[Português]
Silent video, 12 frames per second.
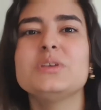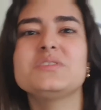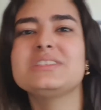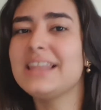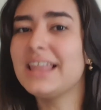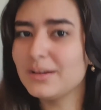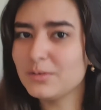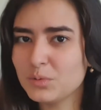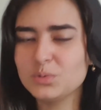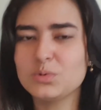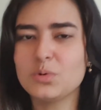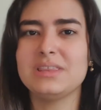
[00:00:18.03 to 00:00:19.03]
você larga um
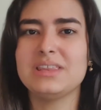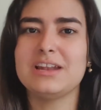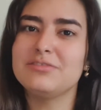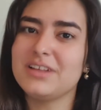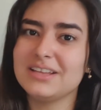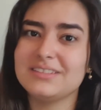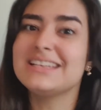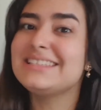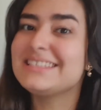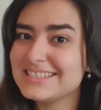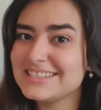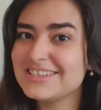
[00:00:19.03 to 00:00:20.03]
outro comentário falando
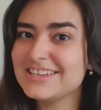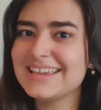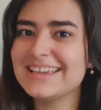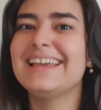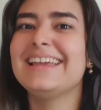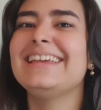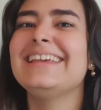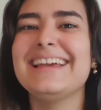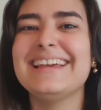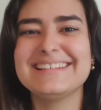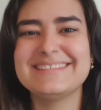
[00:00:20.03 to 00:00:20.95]
Assisti! E aí,